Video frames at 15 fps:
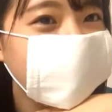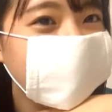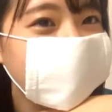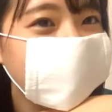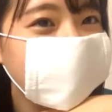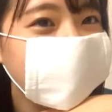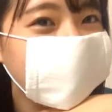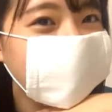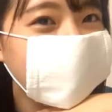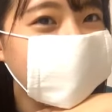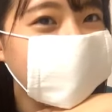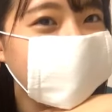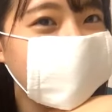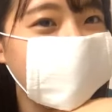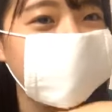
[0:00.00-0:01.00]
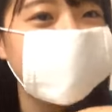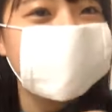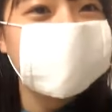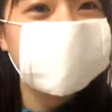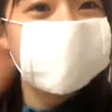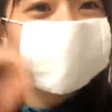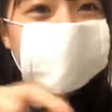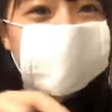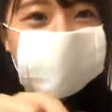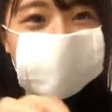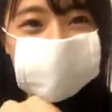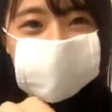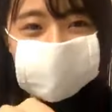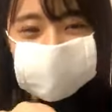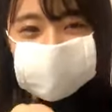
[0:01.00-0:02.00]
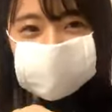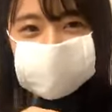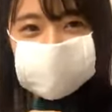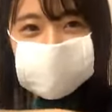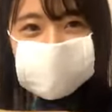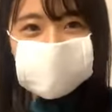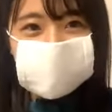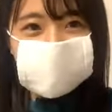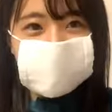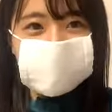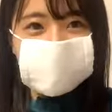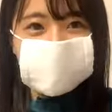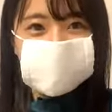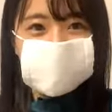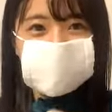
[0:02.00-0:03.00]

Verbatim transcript: ないでここのやつから